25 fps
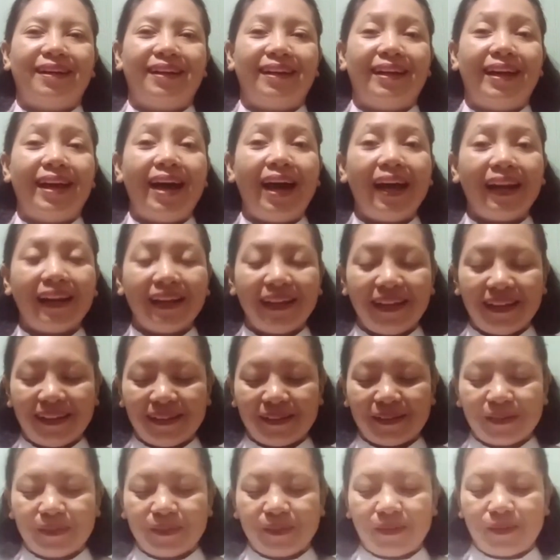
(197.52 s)

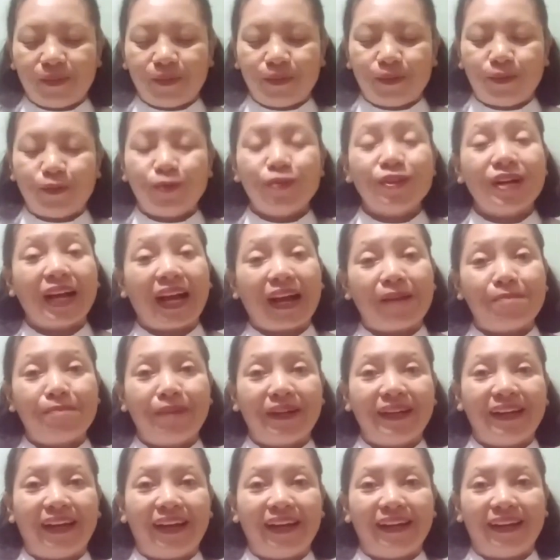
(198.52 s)
Dari
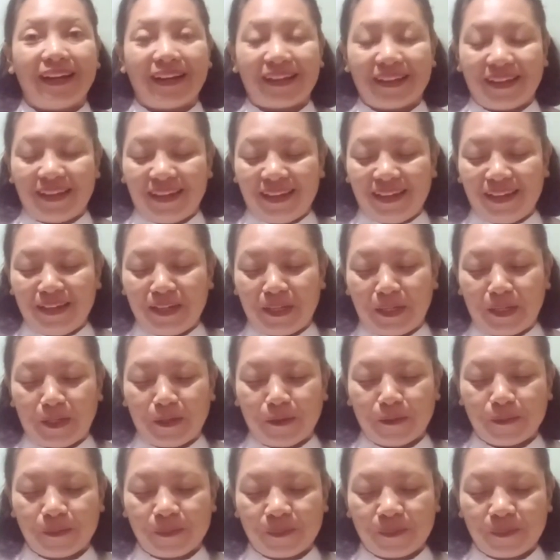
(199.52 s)
ungkapan anak ini,